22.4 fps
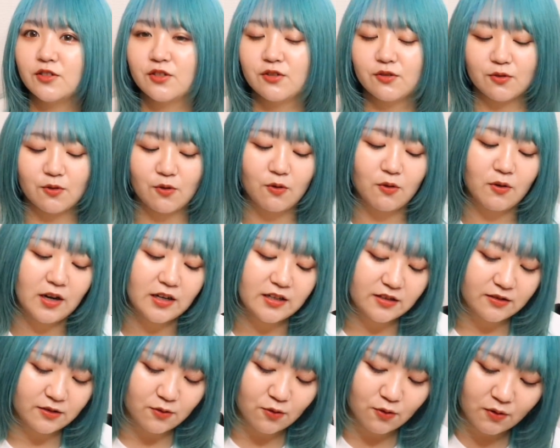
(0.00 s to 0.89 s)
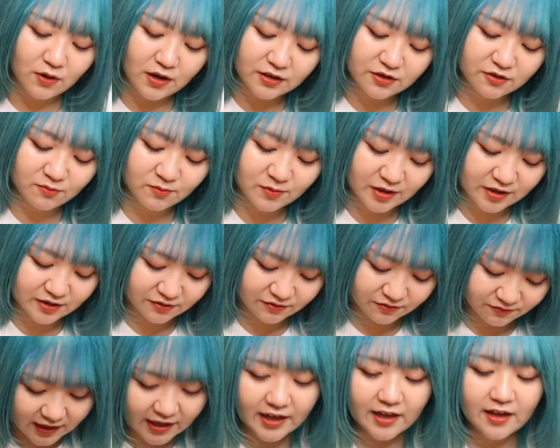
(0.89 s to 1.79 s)
ちょっと怖怖くもある。
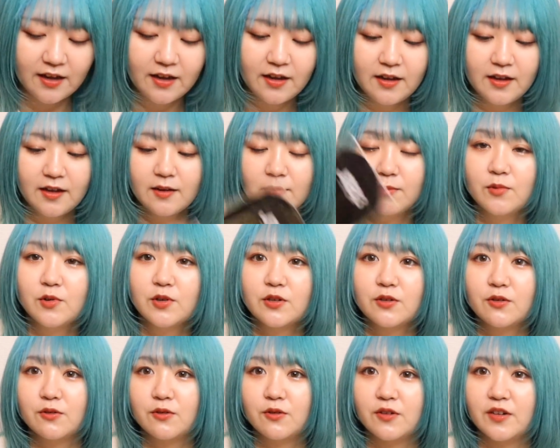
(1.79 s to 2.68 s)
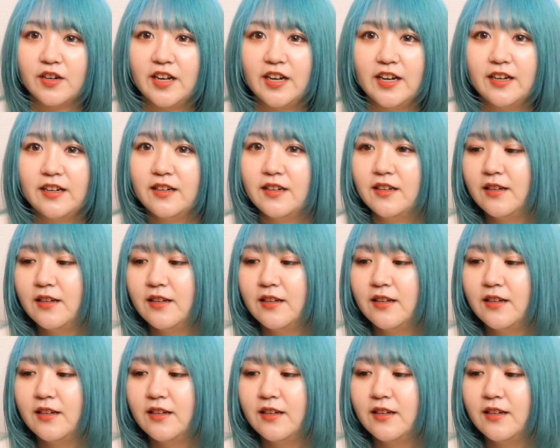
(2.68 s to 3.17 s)
でもう一個これ